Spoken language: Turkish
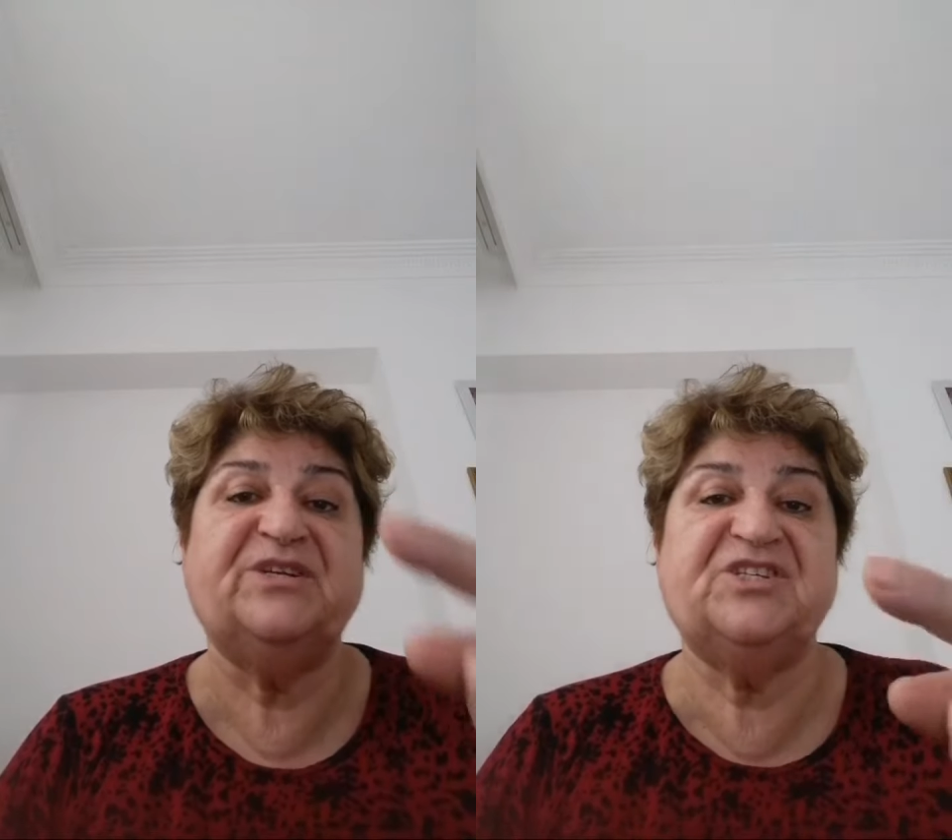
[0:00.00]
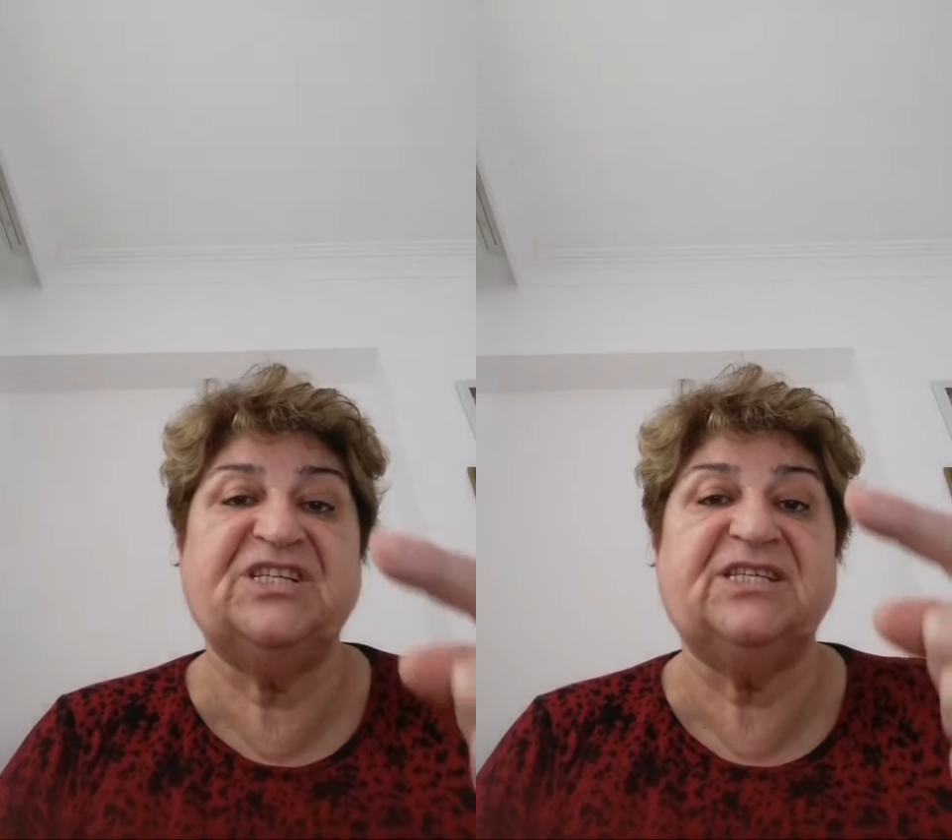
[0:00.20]

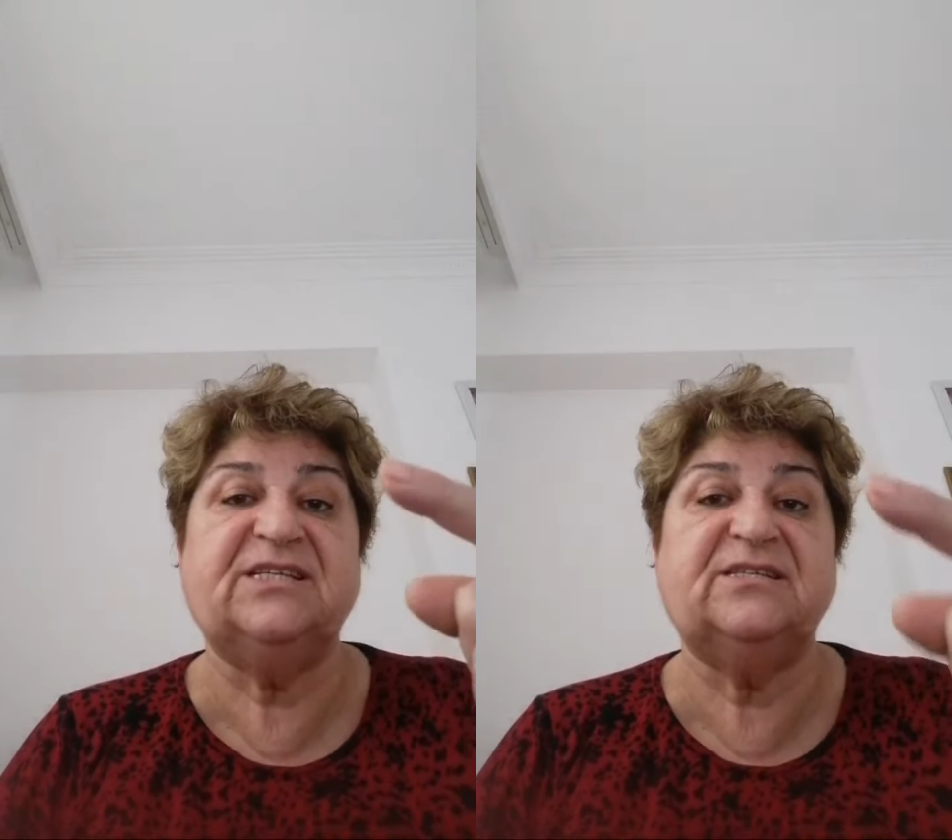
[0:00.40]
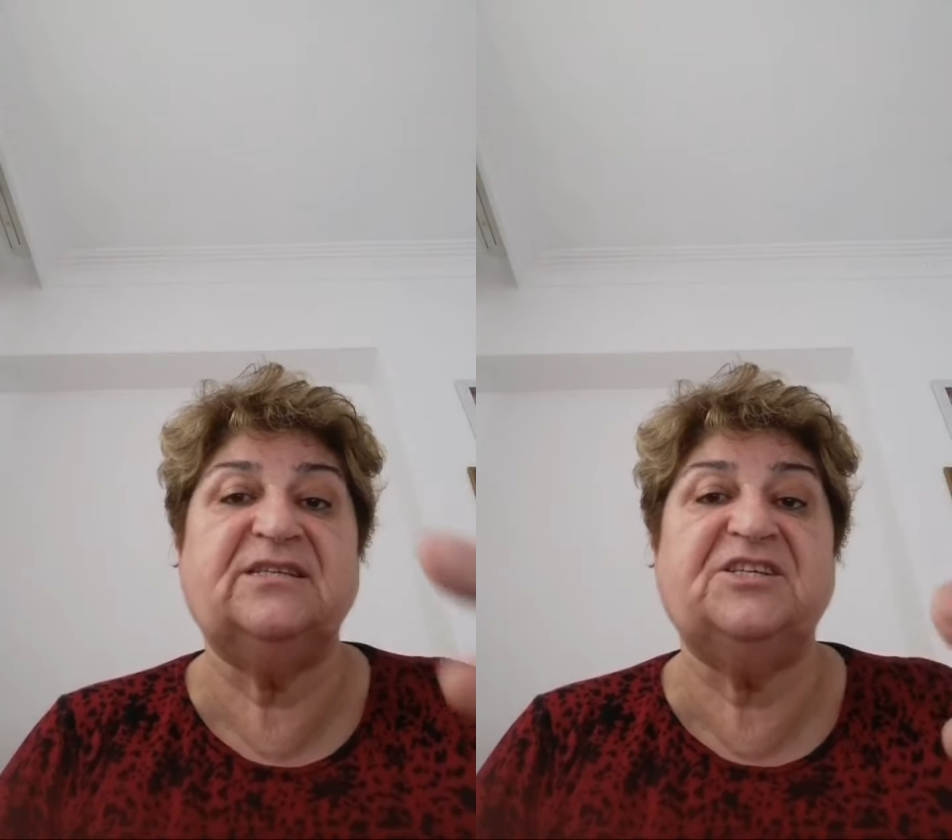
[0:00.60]
bir
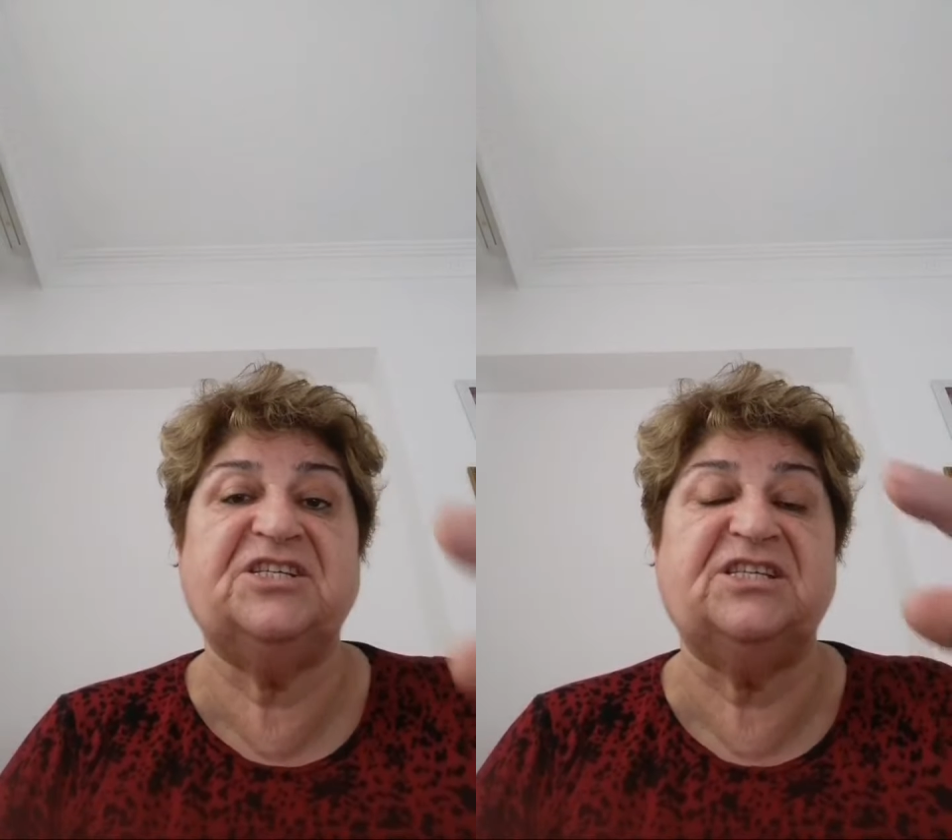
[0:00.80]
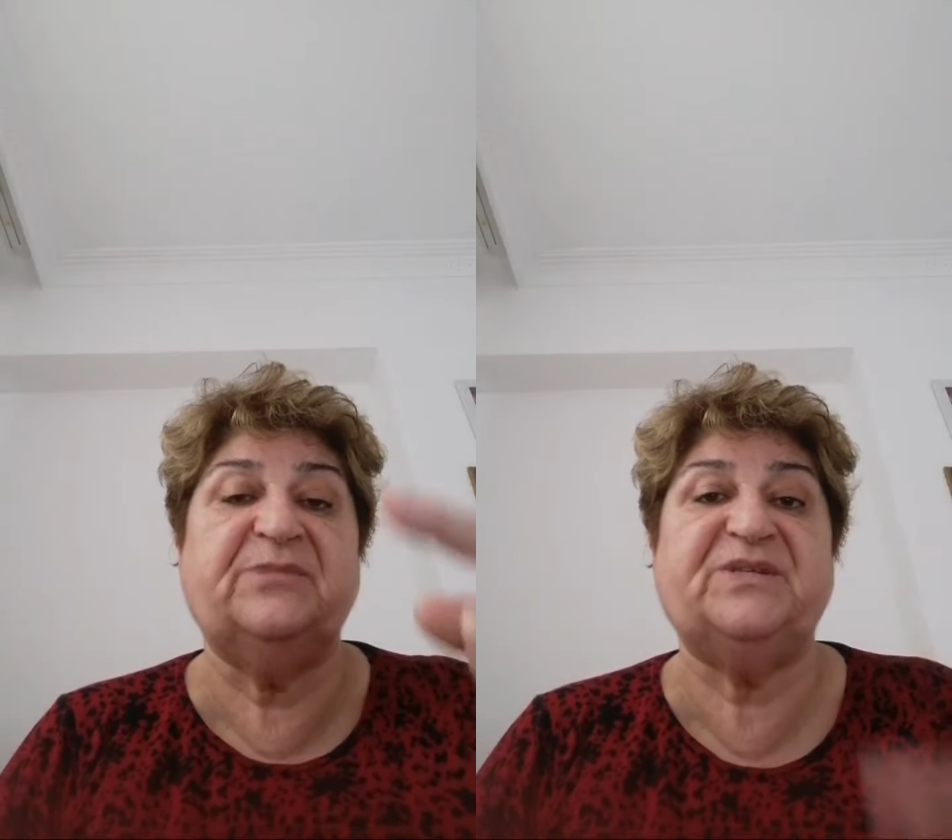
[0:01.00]
cesetsin
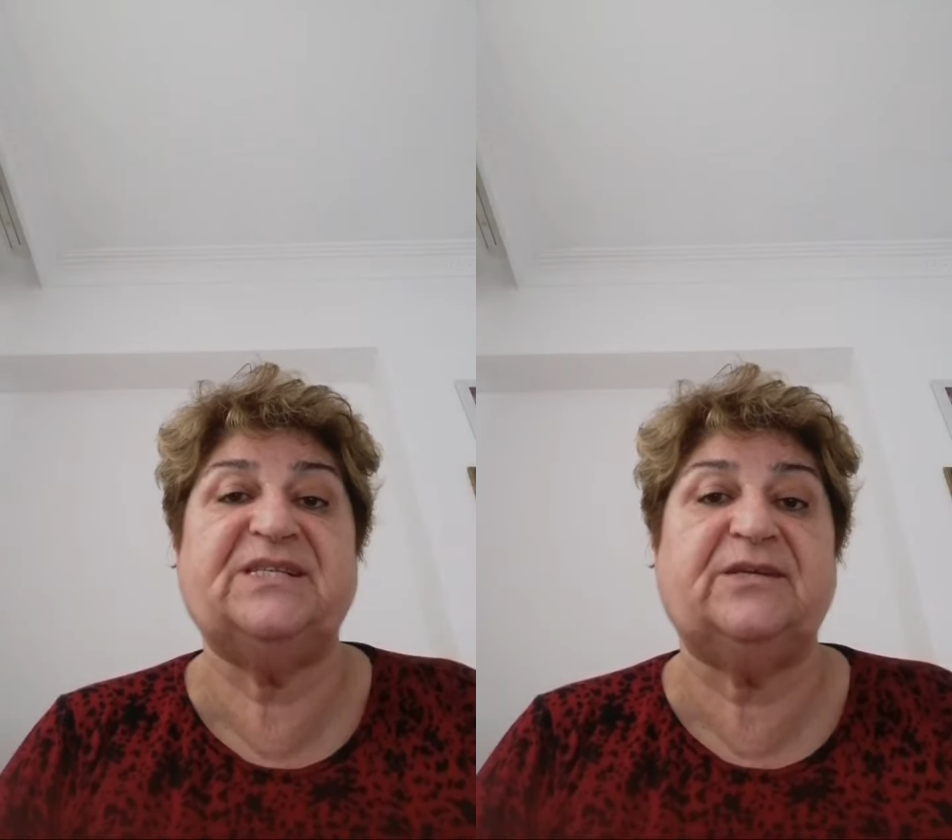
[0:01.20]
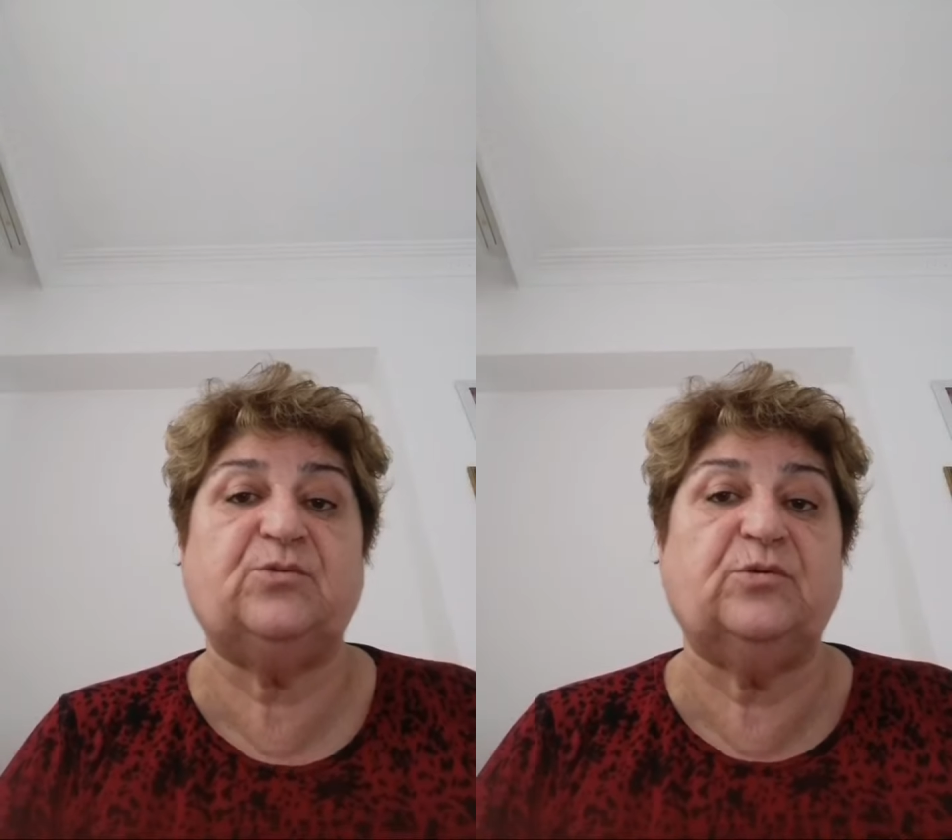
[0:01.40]
içinde
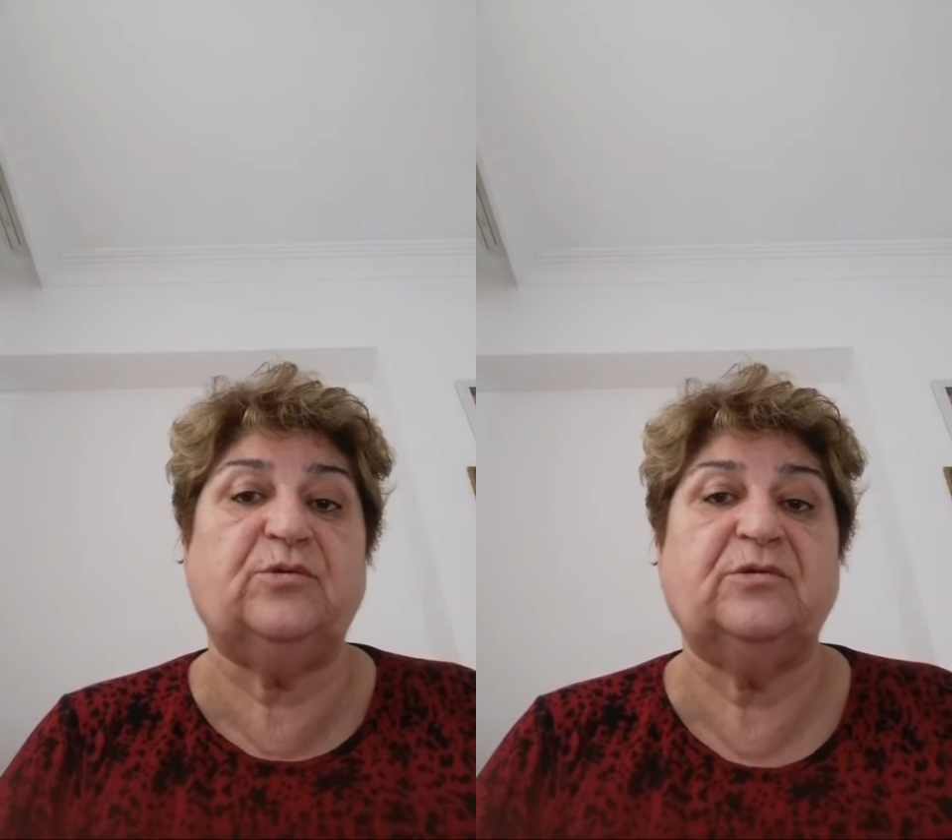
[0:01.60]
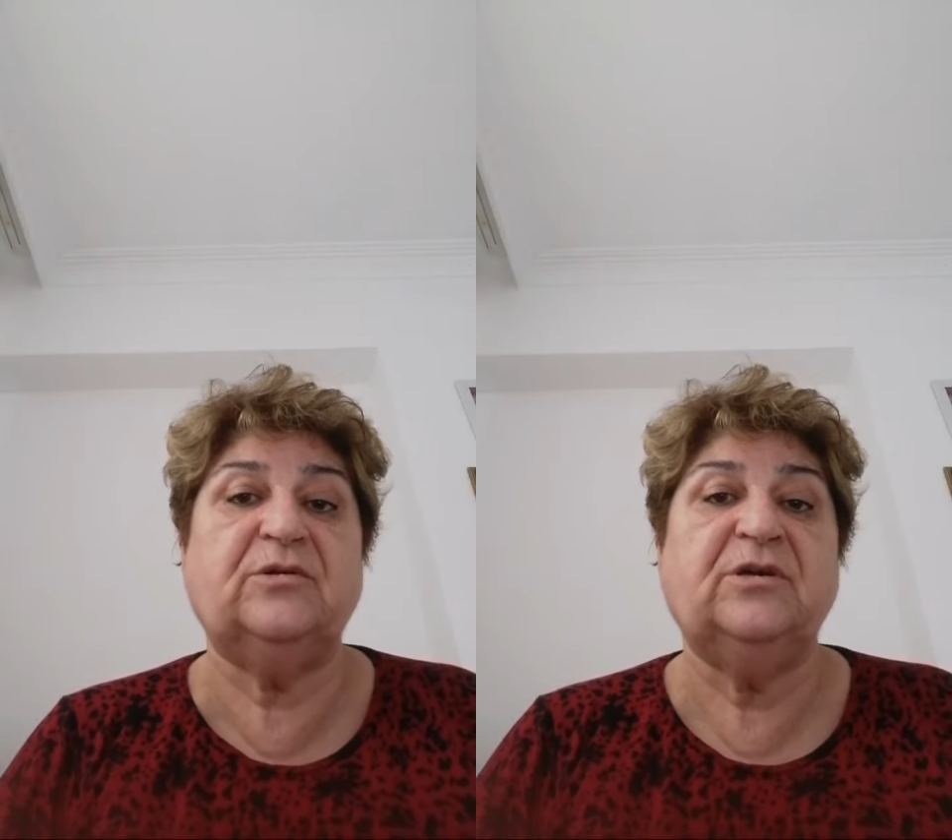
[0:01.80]
pislik dolu.